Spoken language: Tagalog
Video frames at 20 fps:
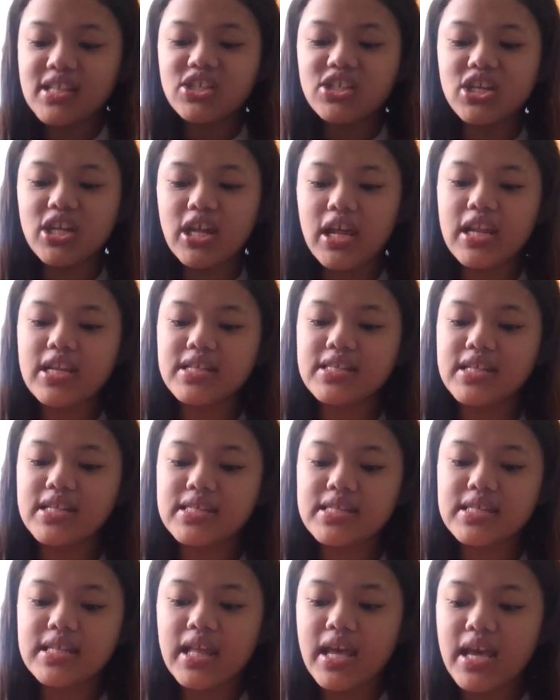na chinelas.
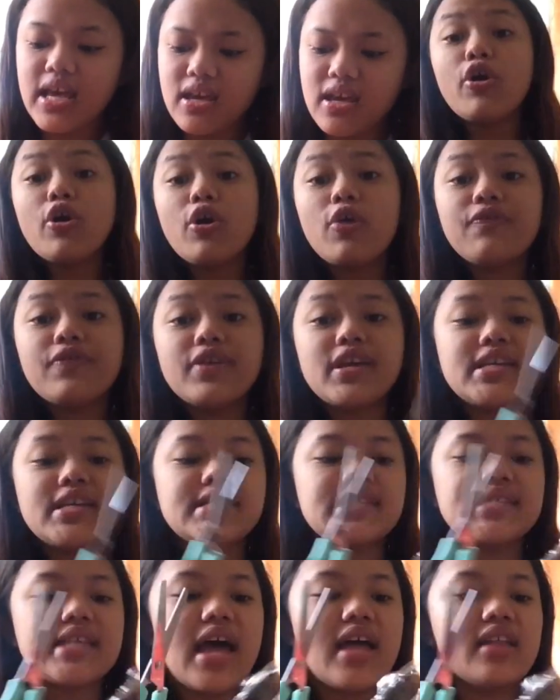It's like part of a
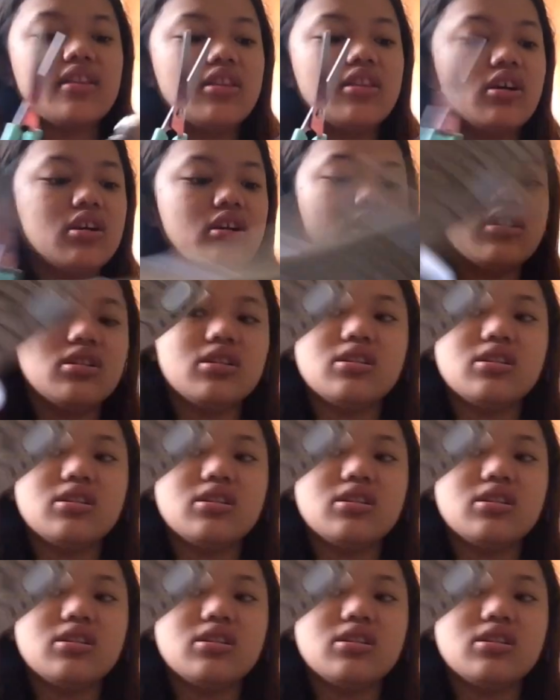sandal.